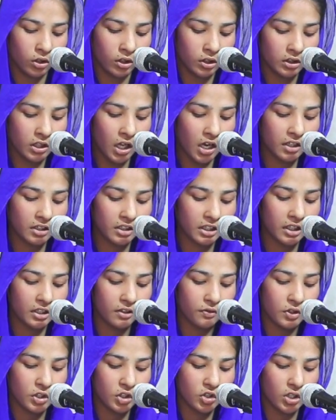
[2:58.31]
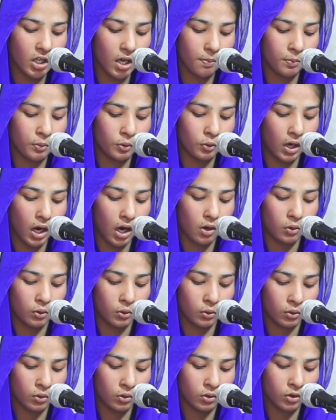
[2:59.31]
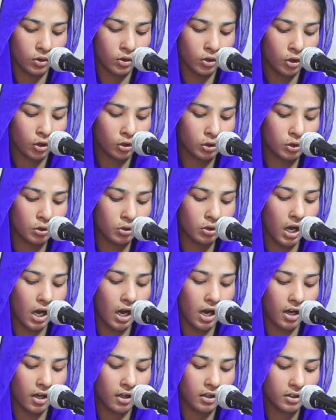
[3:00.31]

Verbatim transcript: ताकि नविश्ता पूरा हो तो कहा